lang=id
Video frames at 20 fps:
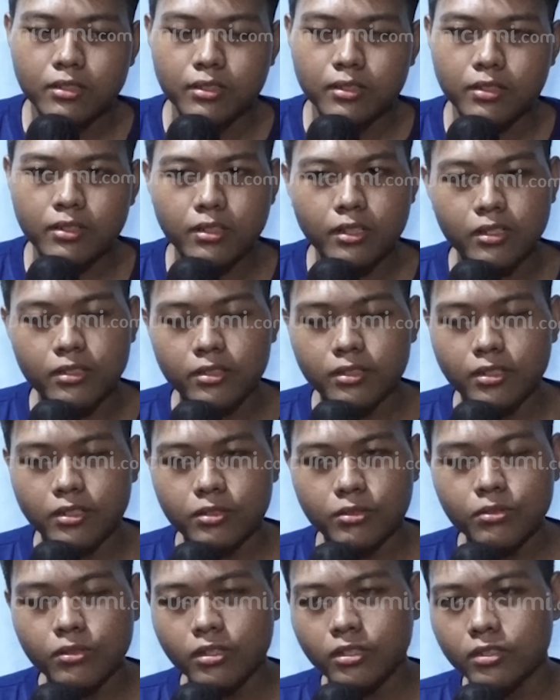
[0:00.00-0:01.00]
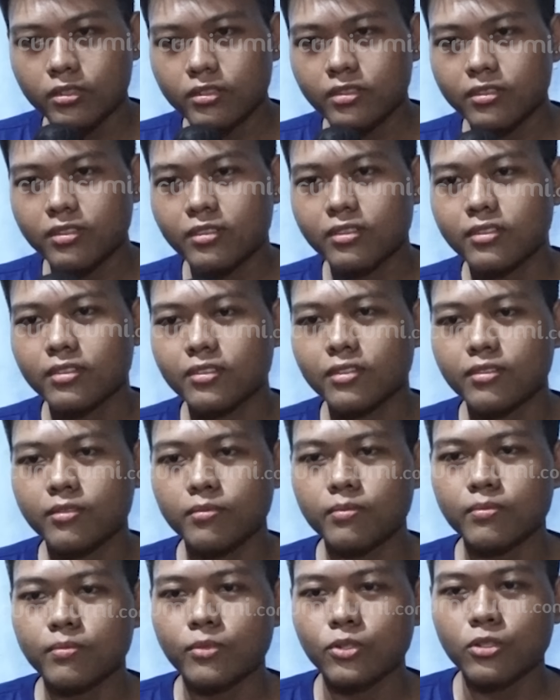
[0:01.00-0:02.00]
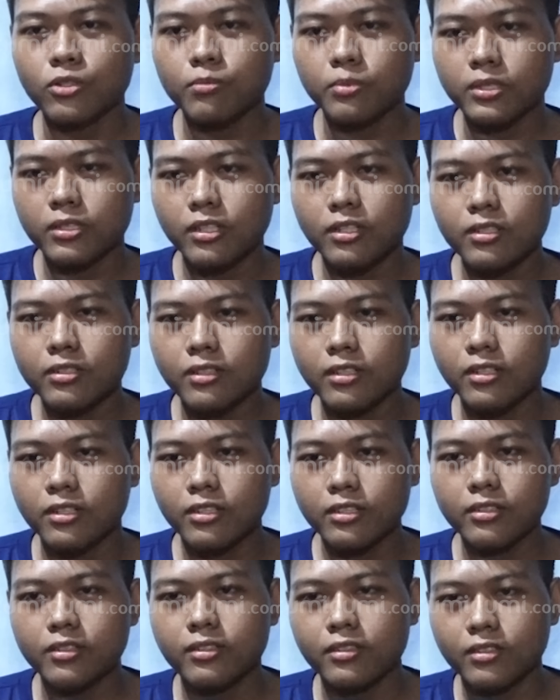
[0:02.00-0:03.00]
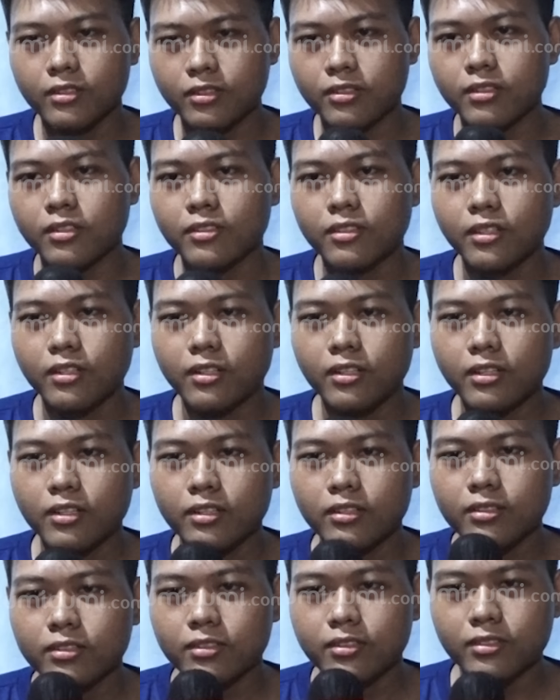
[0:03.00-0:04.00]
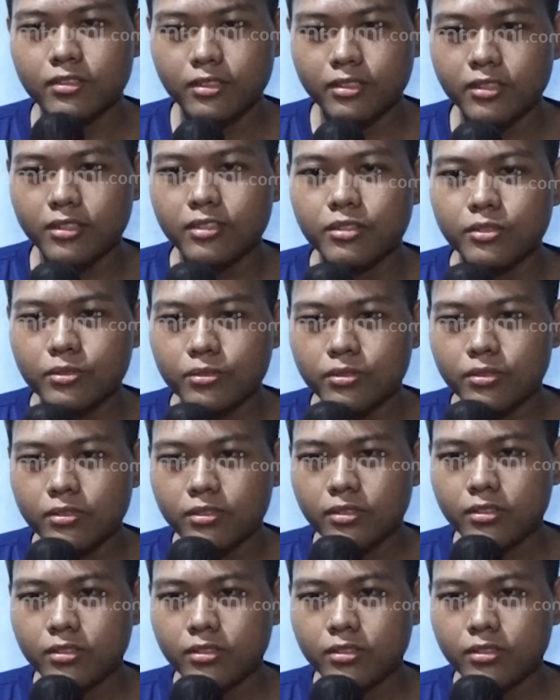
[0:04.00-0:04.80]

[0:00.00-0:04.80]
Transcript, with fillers: Enggak, enggak juga. Mogok bentar nyalain. Sendat, sendat. Jalan. Iya gitu.